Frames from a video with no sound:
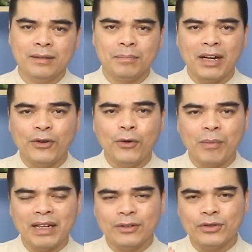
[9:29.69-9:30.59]
Bà cô
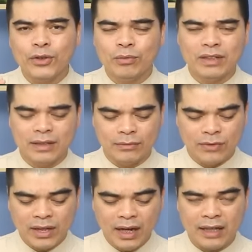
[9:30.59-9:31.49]
ông mãnh nói chung ấy thì
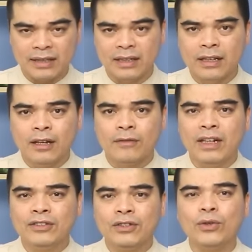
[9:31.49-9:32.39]
vẫn là gì?
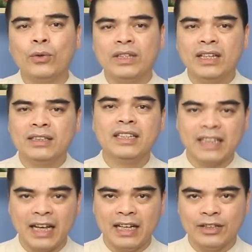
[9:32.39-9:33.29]
Vẫn là do tổ tiên sinh
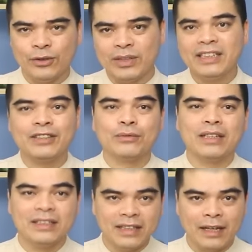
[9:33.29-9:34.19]
ra, tổ tiên nhà chúng
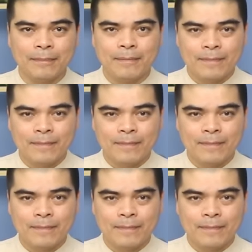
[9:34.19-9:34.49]
ta sinh ra.